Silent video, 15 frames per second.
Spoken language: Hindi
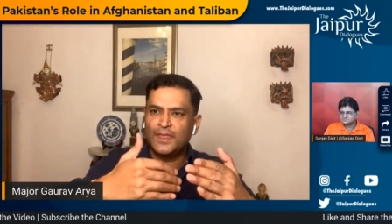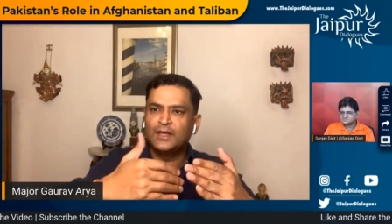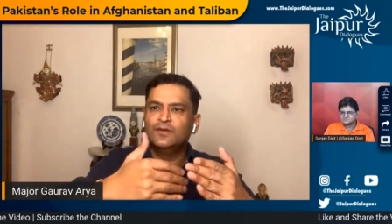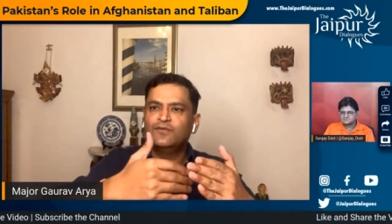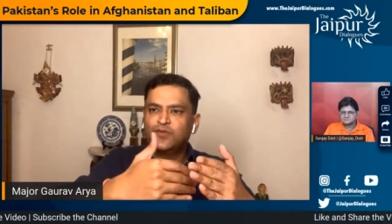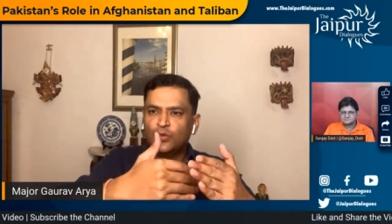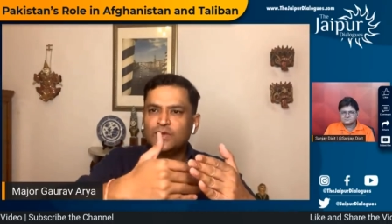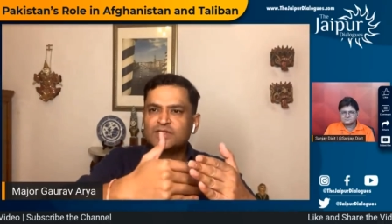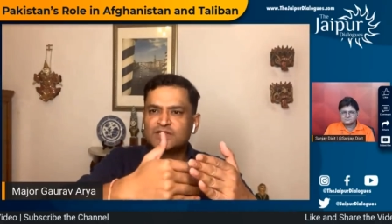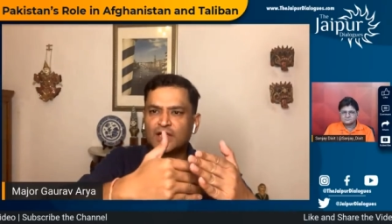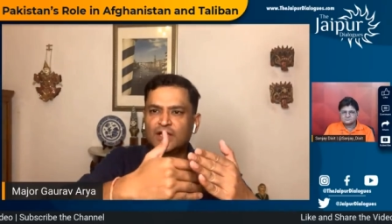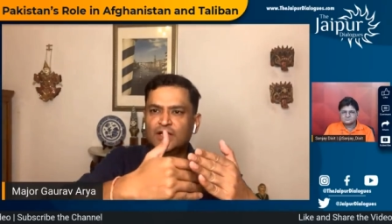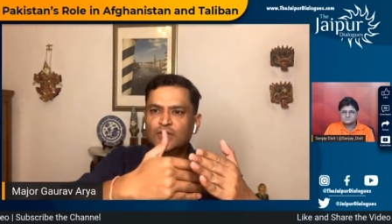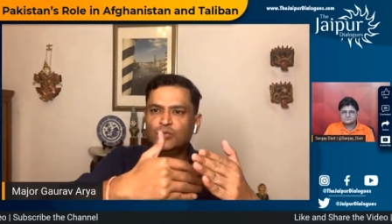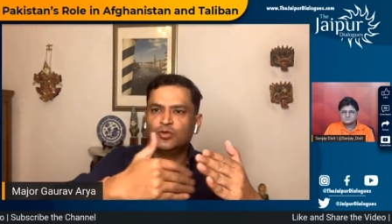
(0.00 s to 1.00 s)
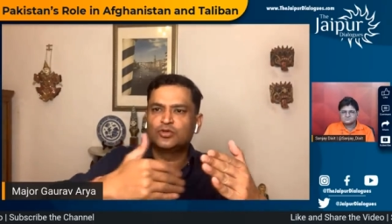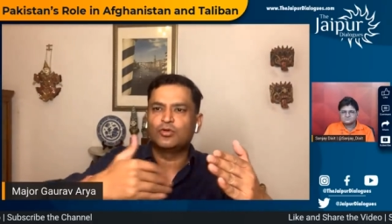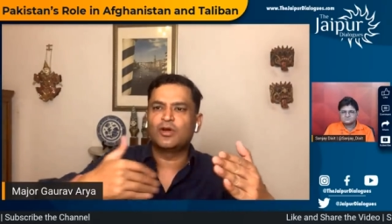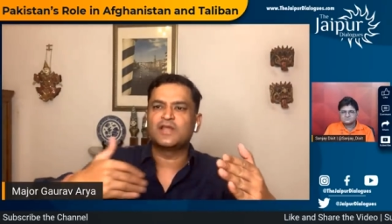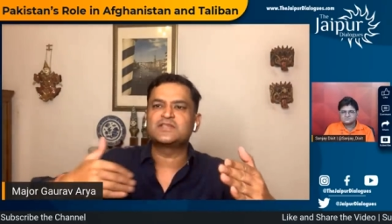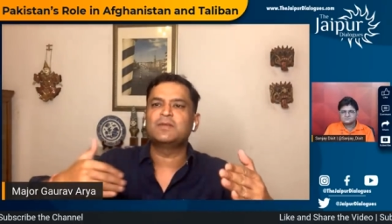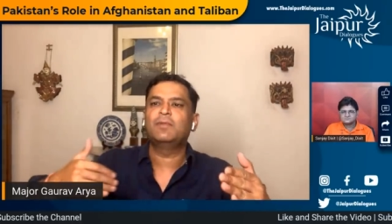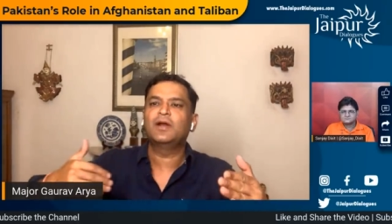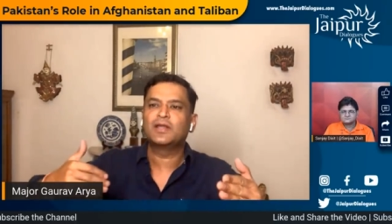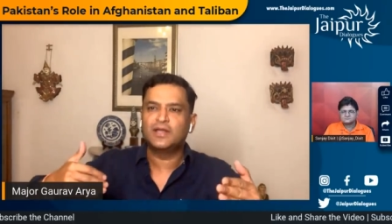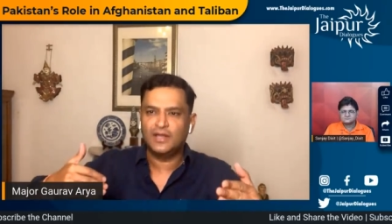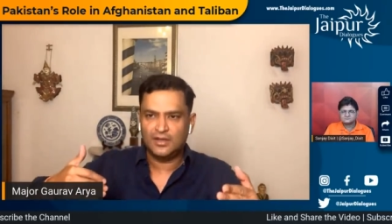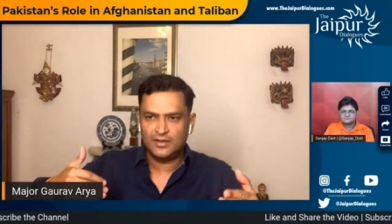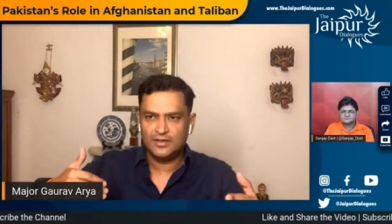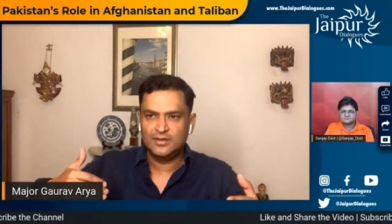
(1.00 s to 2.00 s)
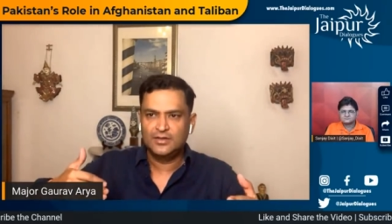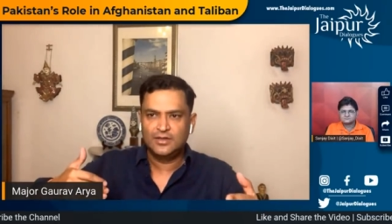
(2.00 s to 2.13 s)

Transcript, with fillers: इन्फ्लुएंस है वो थोड़ा सा बढ़ गया